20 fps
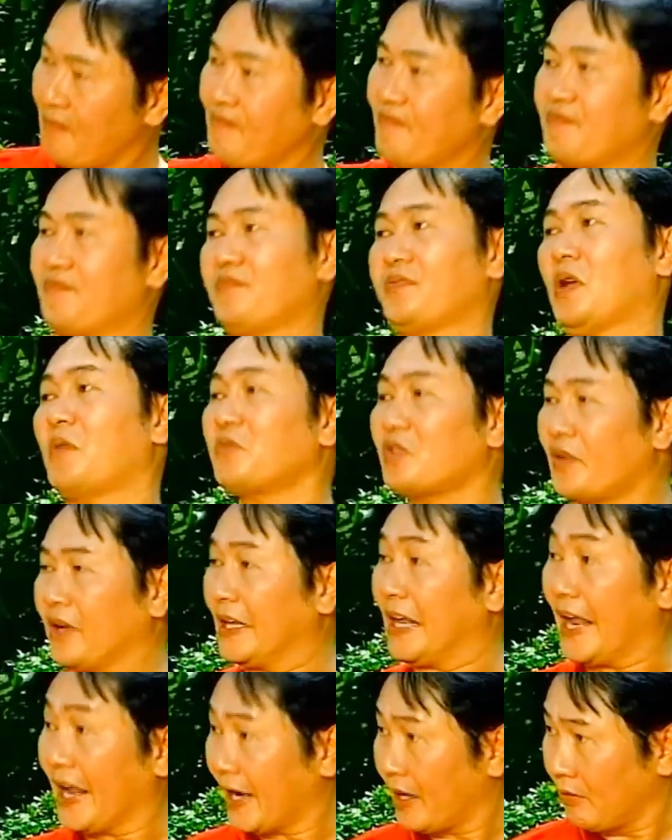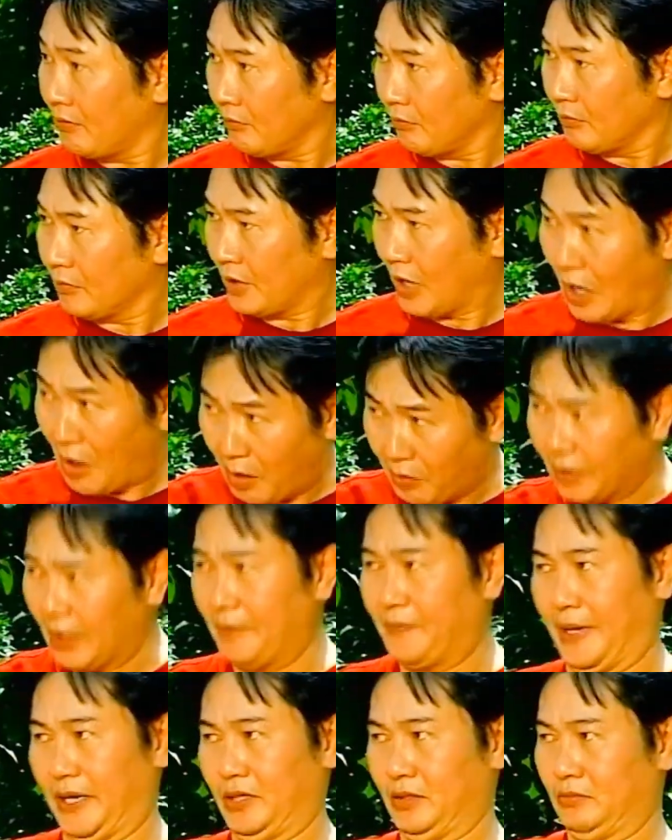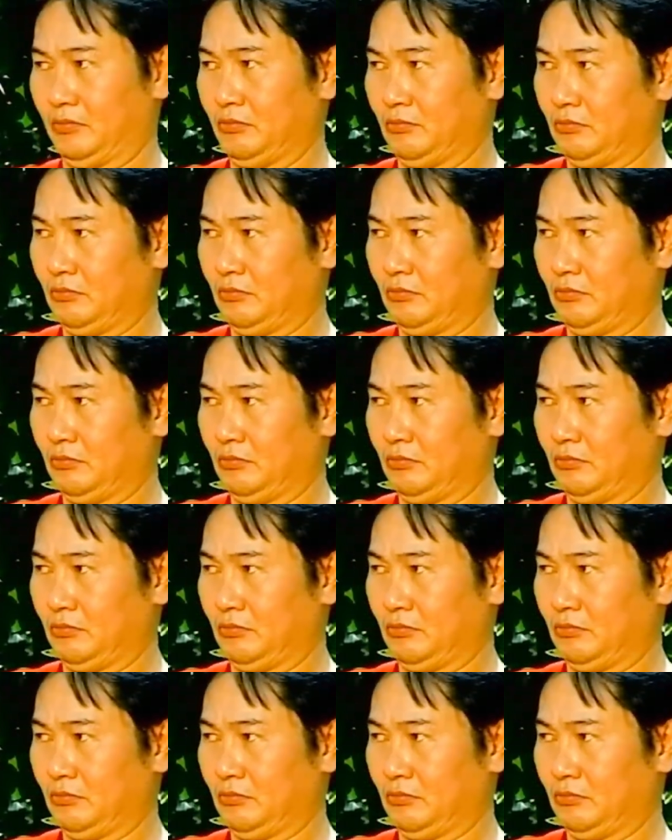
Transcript: trong trong xóm nghe, để học theo mày.